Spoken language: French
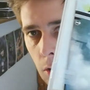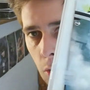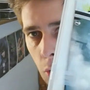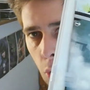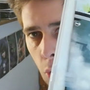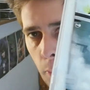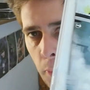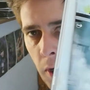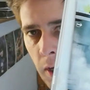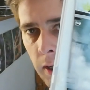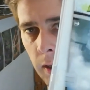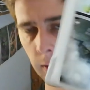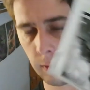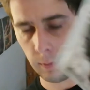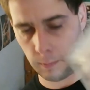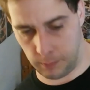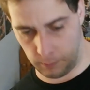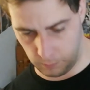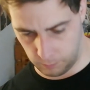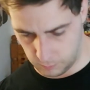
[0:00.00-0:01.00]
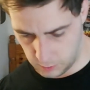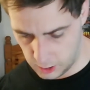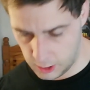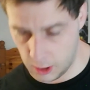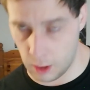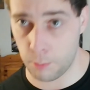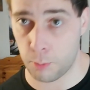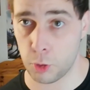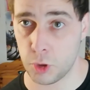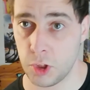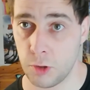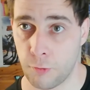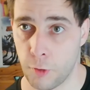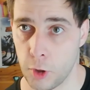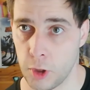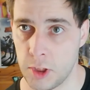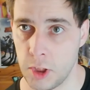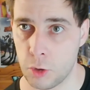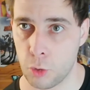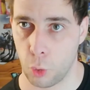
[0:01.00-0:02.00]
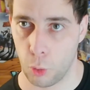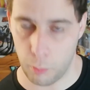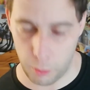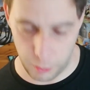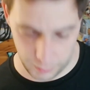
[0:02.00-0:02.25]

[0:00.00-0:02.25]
complet il y a une petite feuille qui tombe.